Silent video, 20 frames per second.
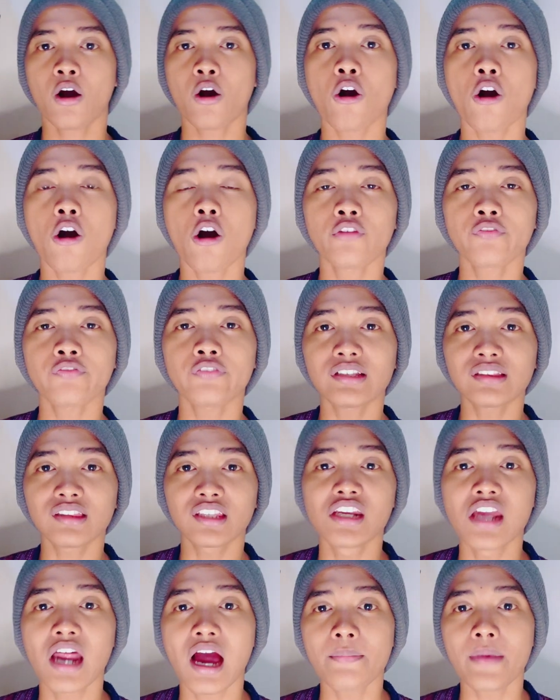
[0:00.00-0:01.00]
Konflik
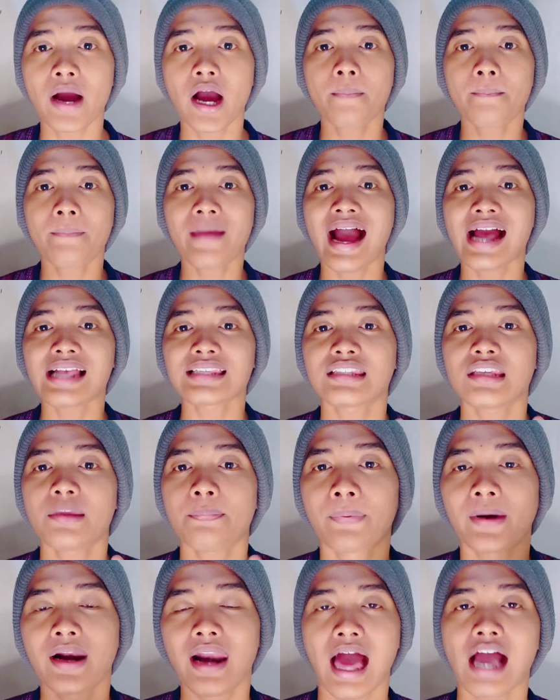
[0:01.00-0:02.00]
drama
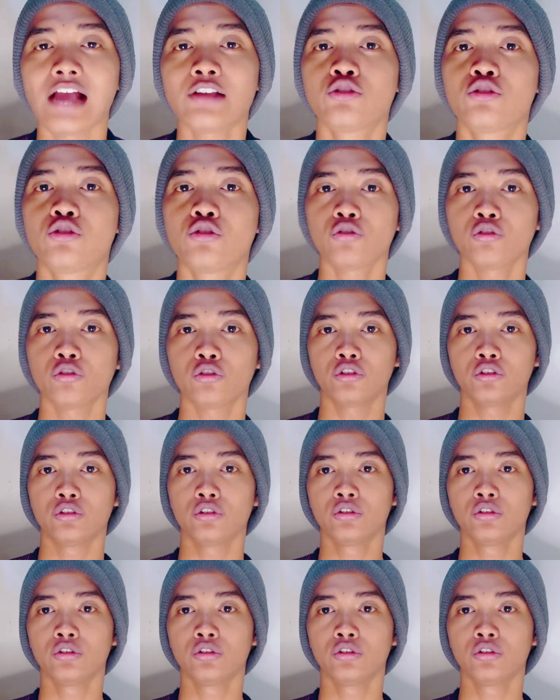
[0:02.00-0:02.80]
masih berlanjut.